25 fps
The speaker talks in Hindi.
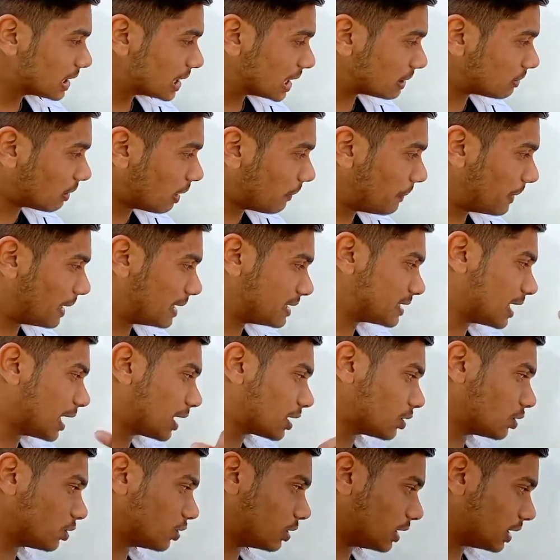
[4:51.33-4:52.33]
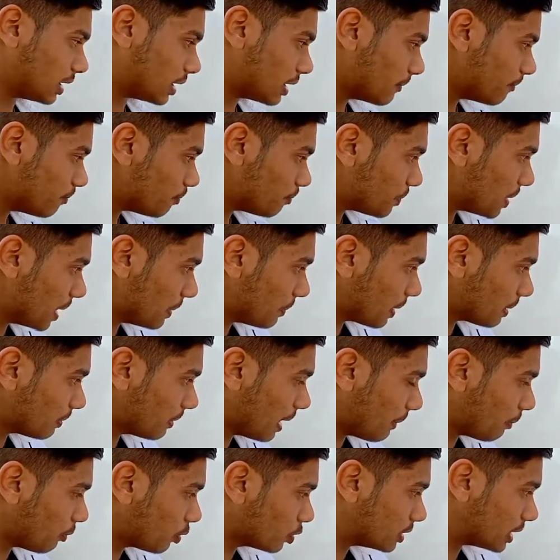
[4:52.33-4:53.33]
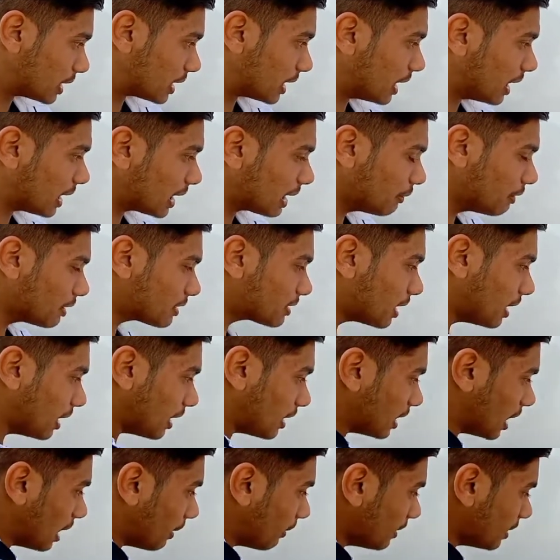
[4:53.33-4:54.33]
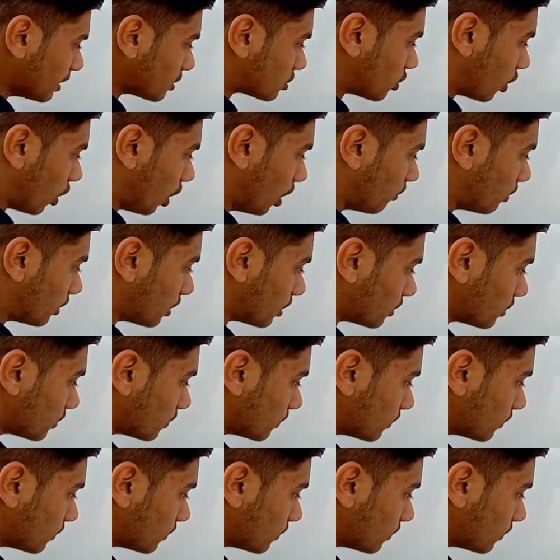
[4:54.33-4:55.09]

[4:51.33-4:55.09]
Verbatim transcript: तब आप पहचान होगी पेपर में आपको देखेगा केवल लगे देखा भैया सॉल्व